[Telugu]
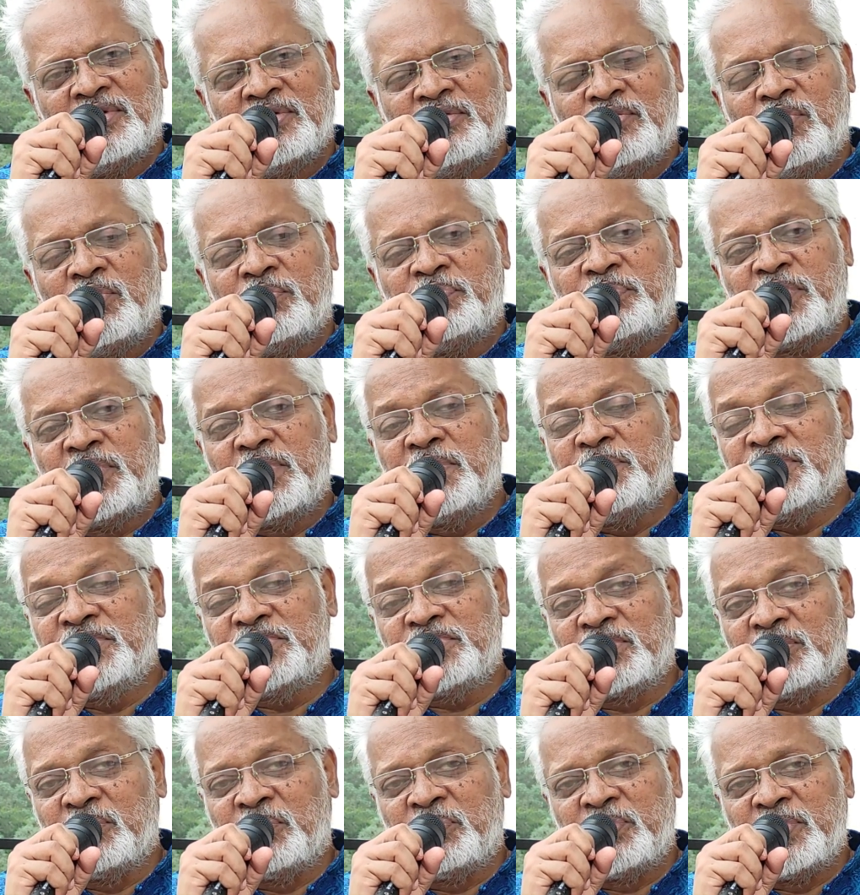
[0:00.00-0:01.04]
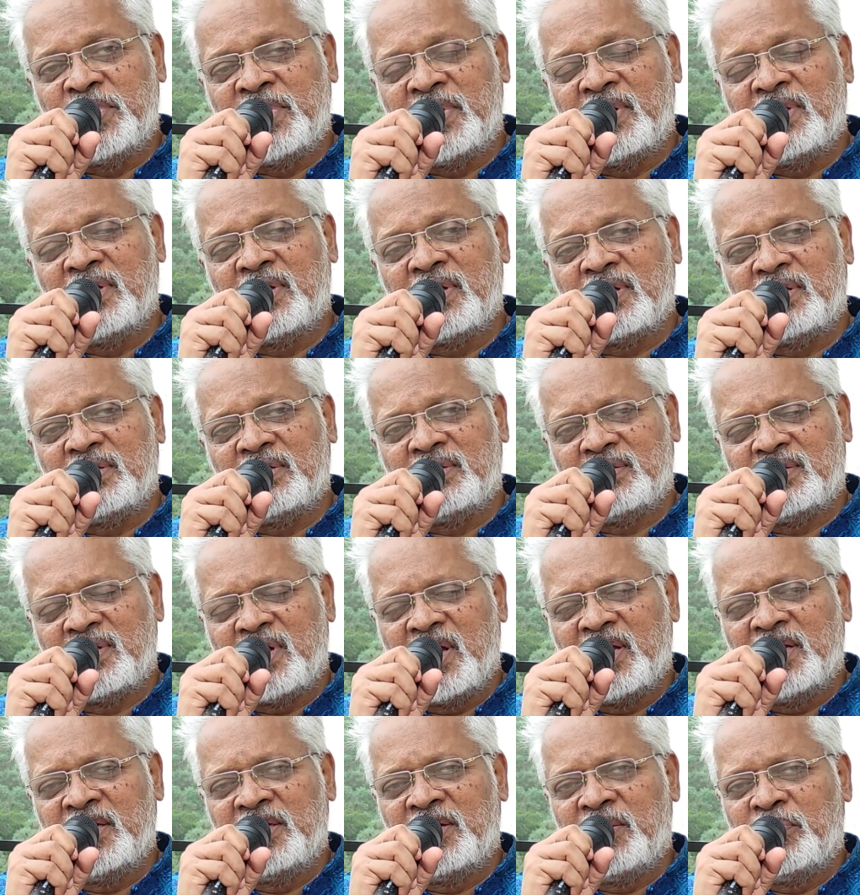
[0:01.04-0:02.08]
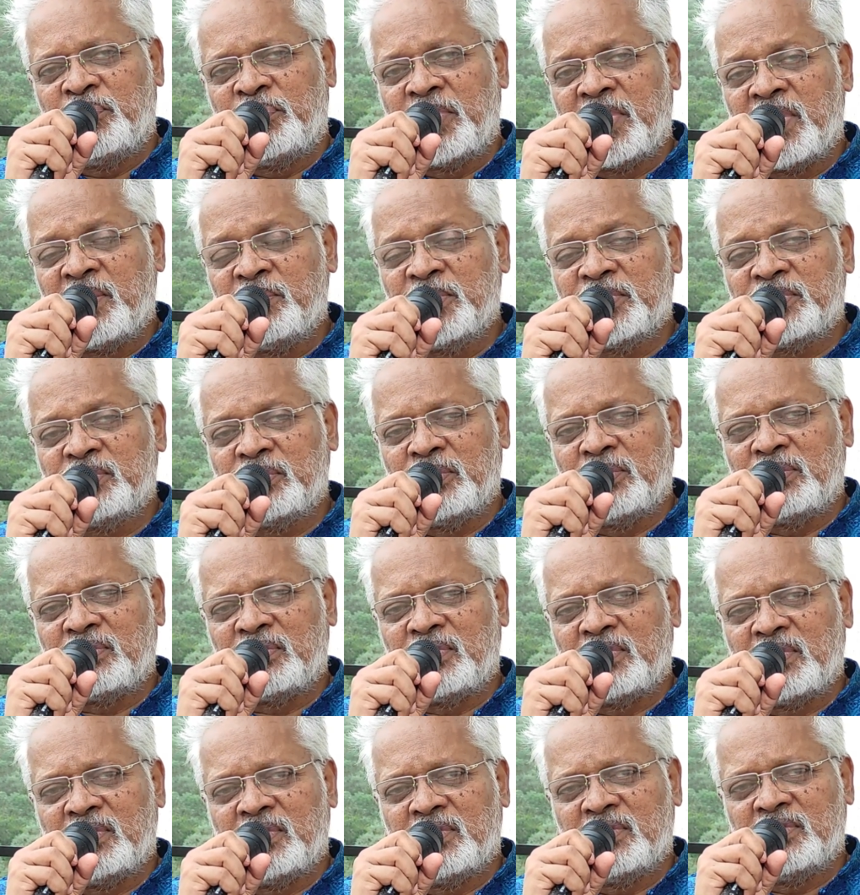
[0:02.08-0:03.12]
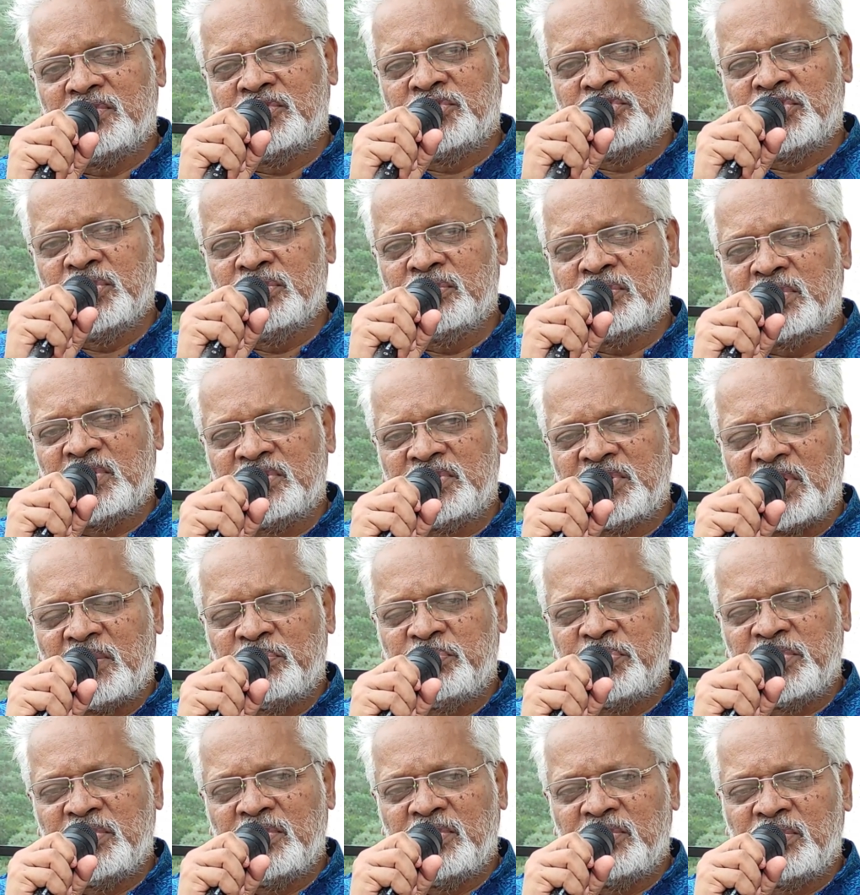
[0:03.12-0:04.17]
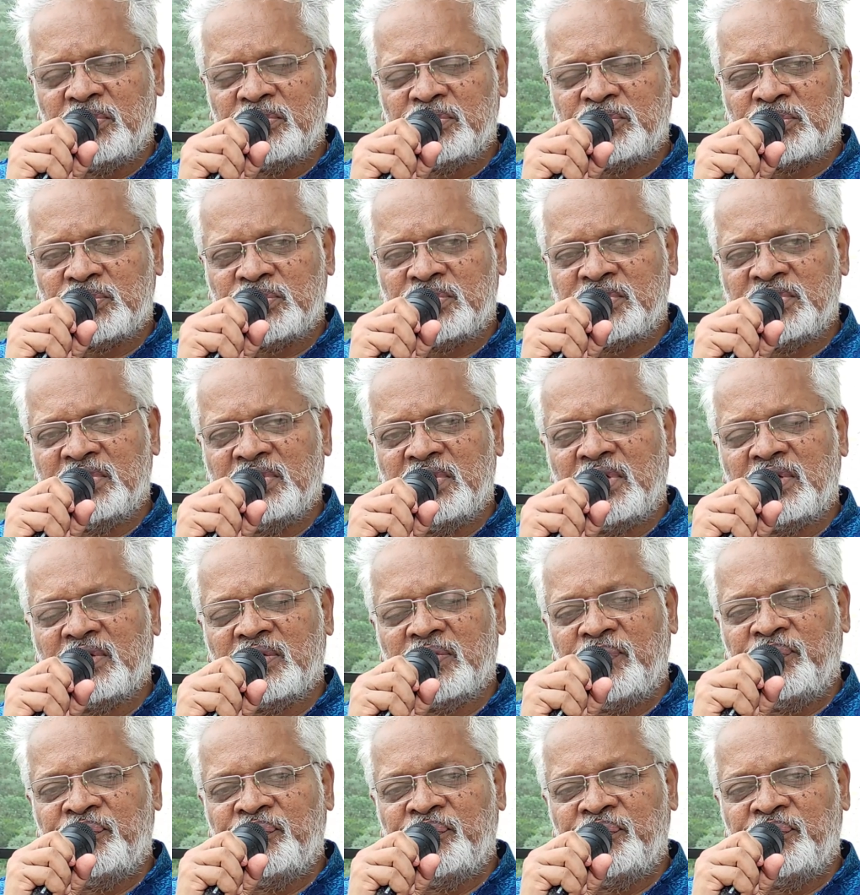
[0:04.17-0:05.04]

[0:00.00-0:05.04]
నువ్వు ప్రేమించకపోయినా ఆయన ప్రేమతో చేతులు చాపి ఎదురు చూస్తున్నాడు